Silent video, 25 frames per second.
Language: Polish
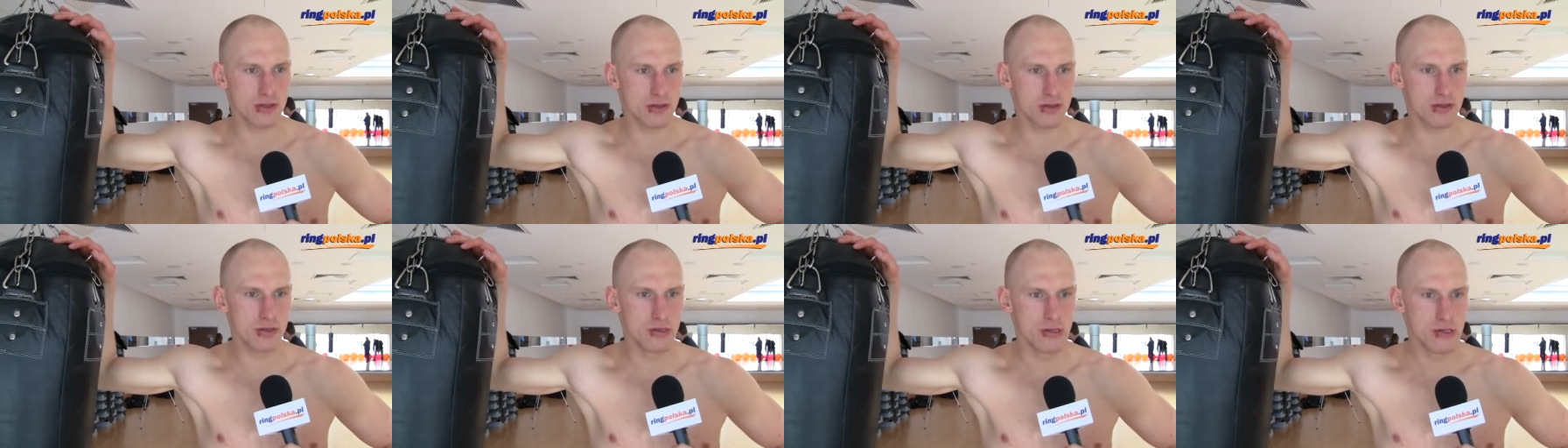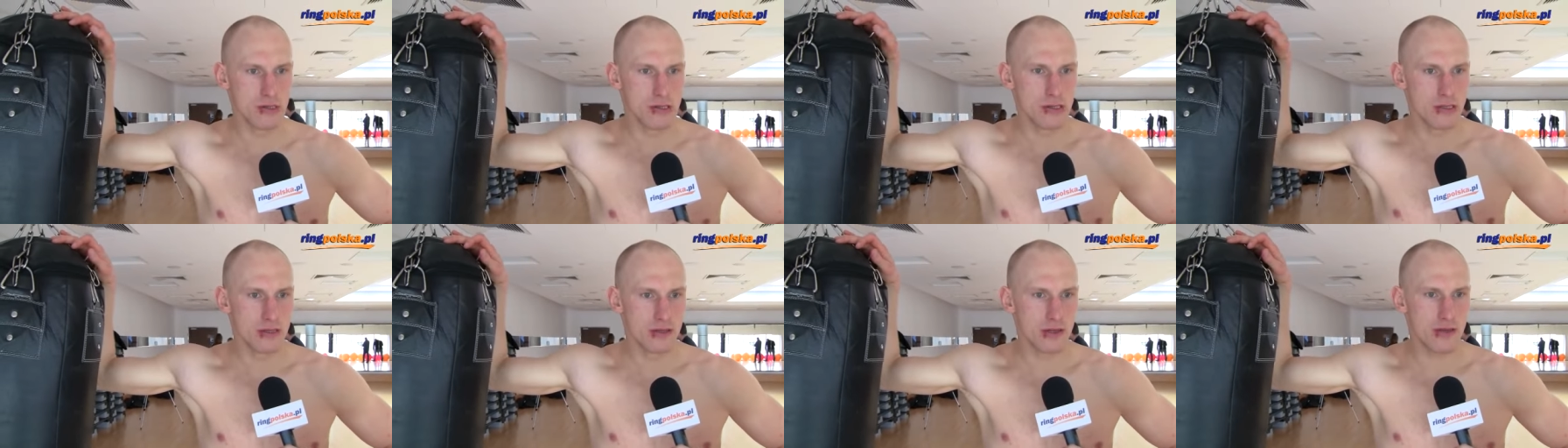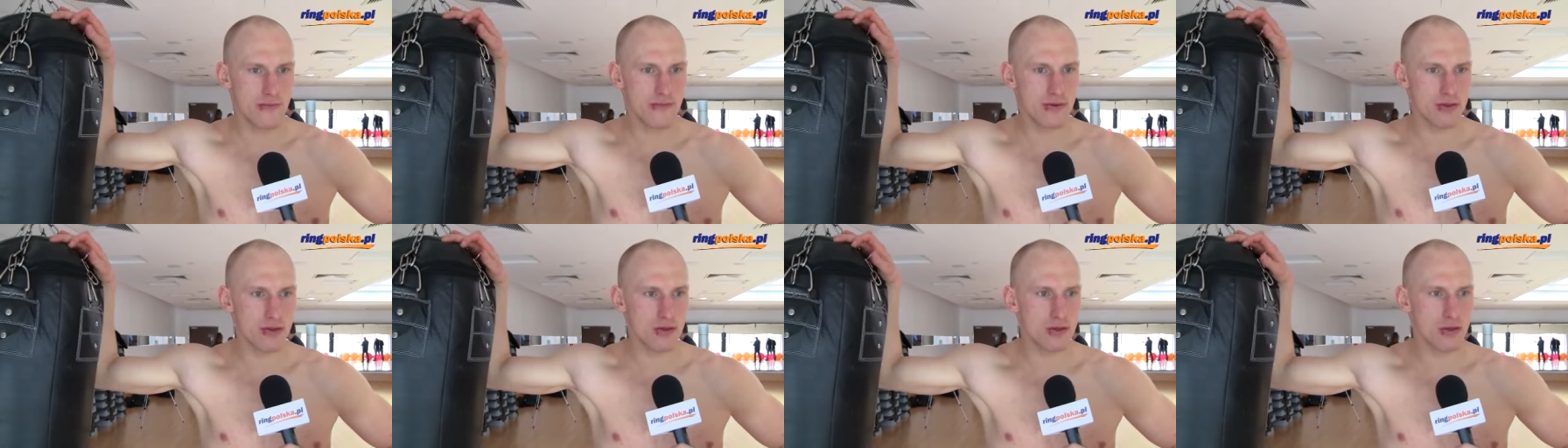No,
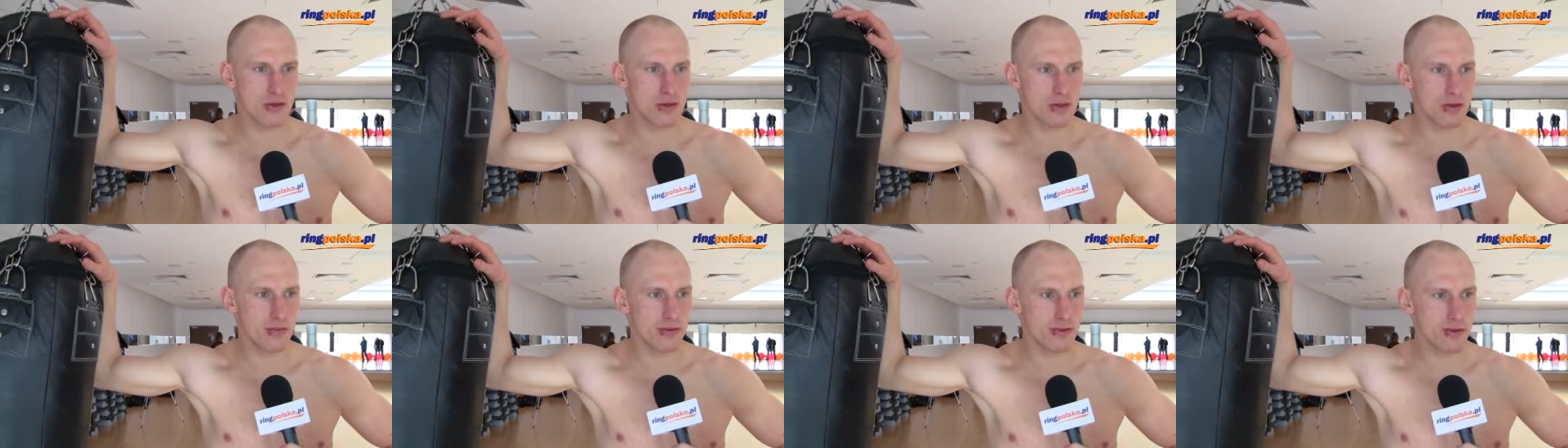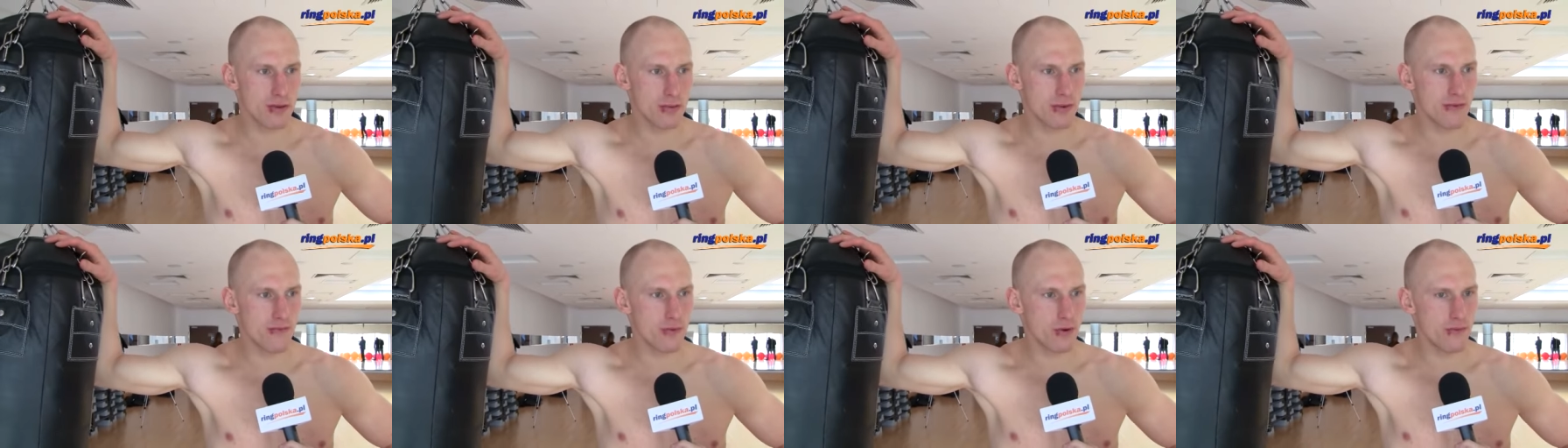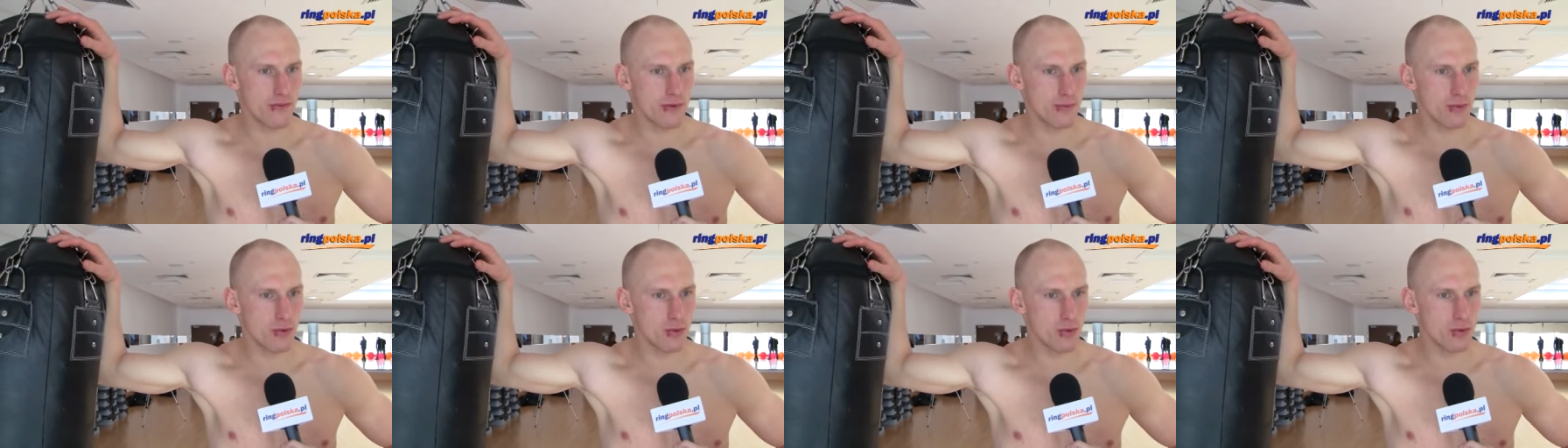najważniejsze, żeby sobie w
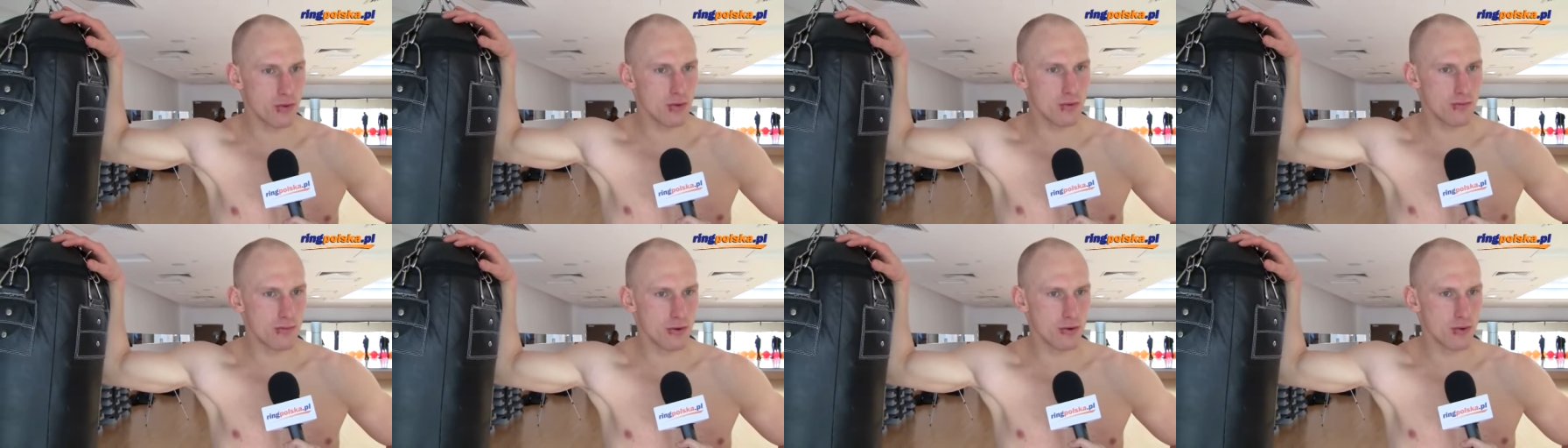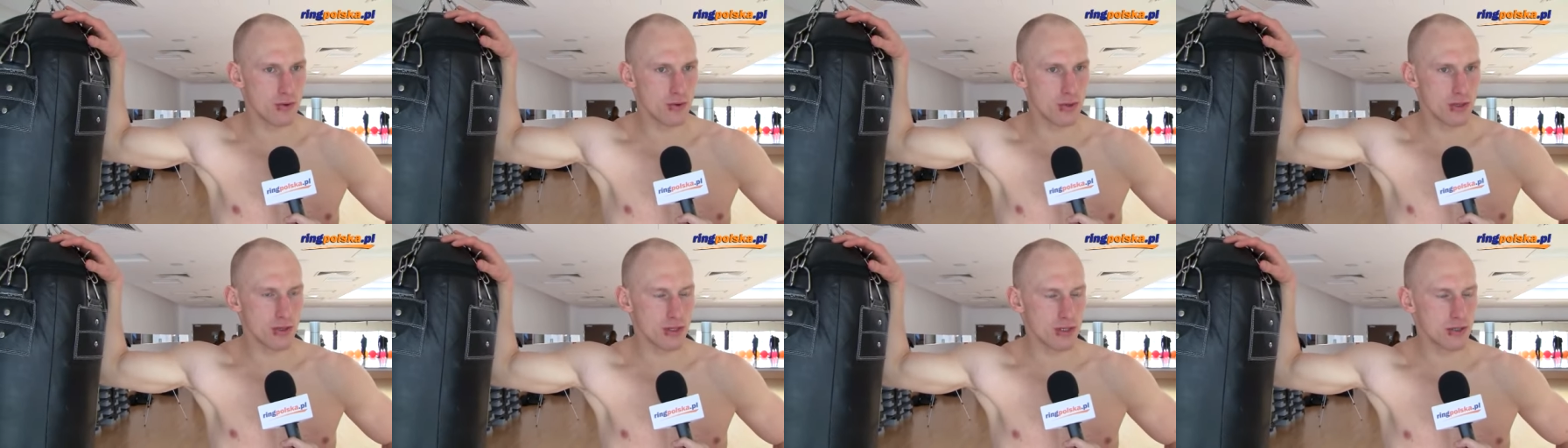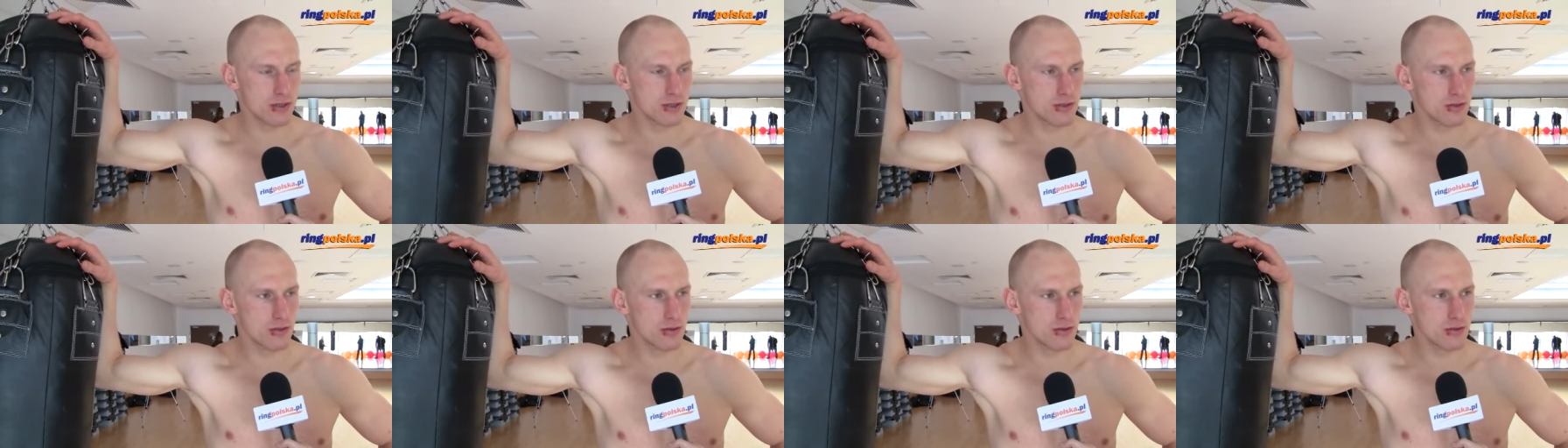głowie
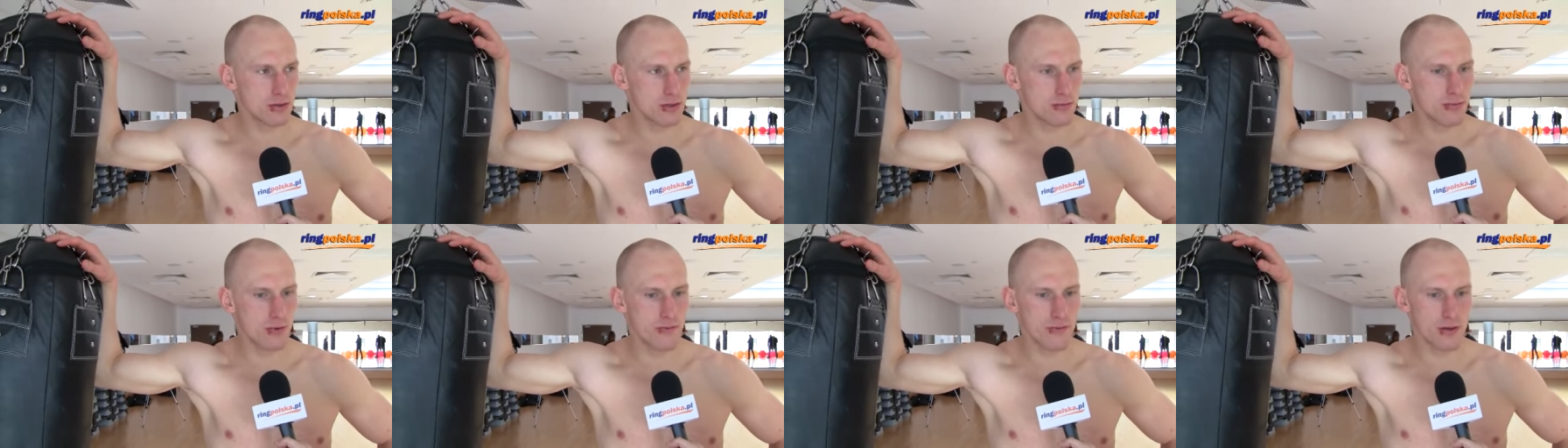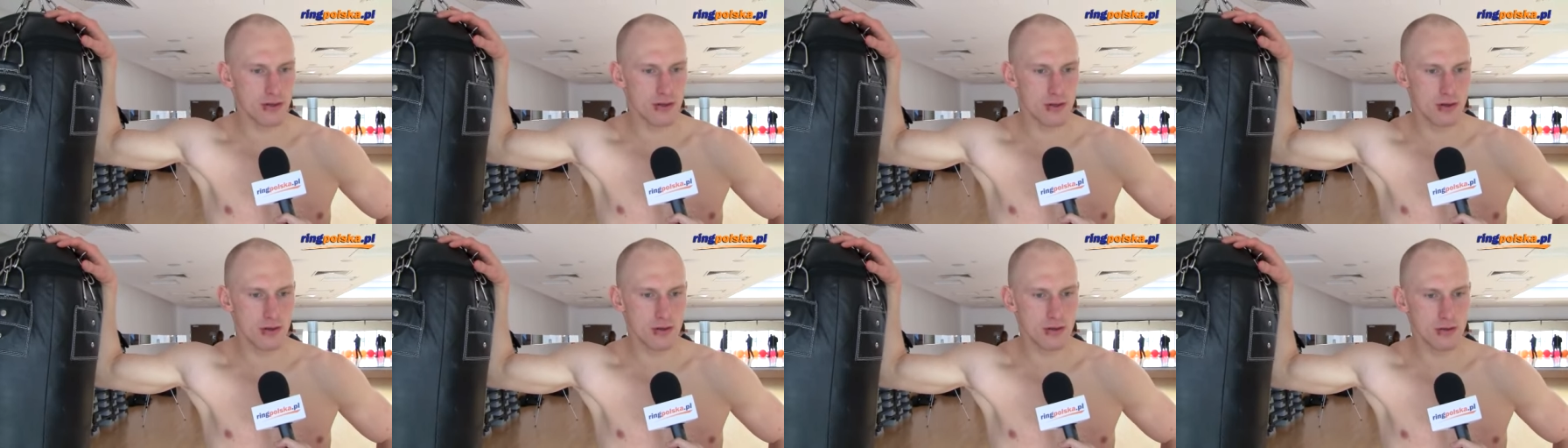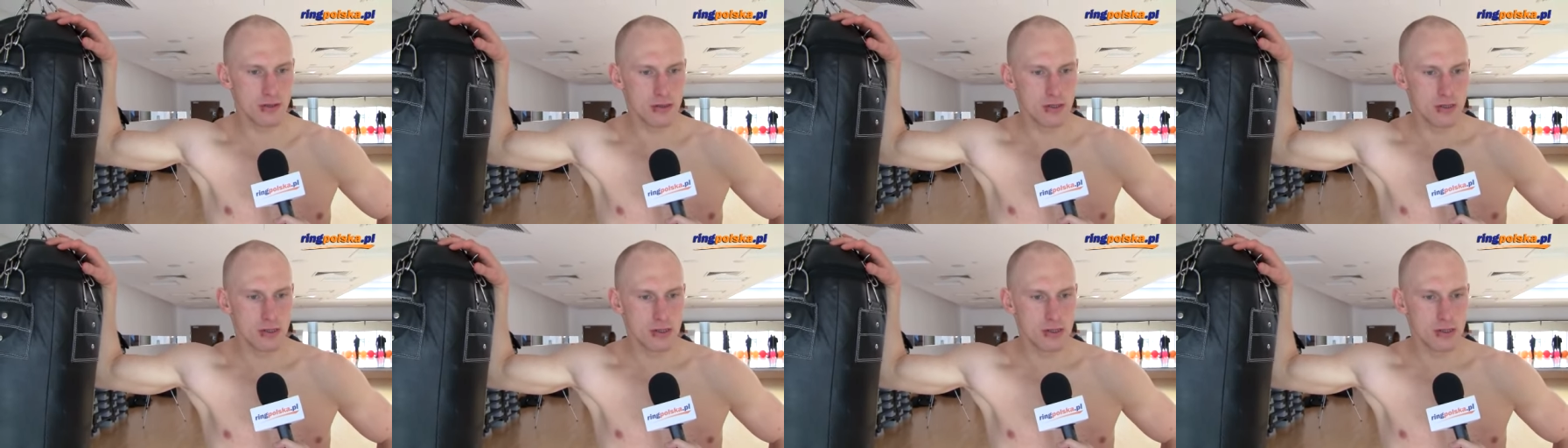poukładać odpowiednio,